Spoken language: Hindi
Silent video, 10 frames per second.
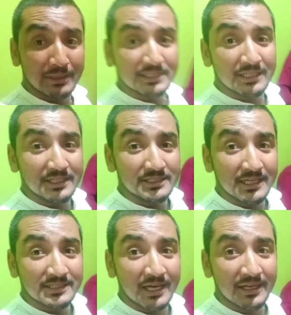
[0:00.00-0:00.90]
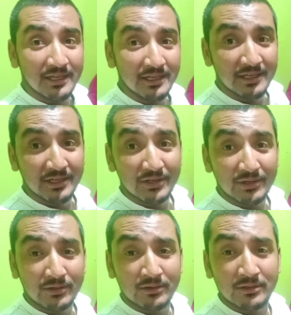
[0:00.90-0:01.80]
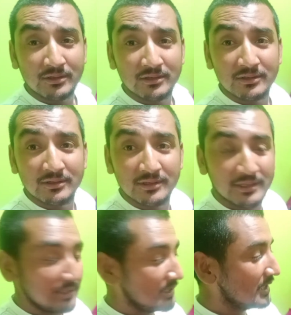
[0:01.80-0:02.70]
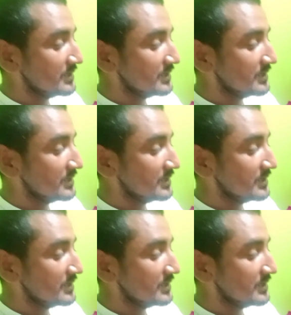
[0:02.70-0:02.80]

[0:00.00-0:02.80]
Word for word: बच्चे नीचे हैं सारे ये और ये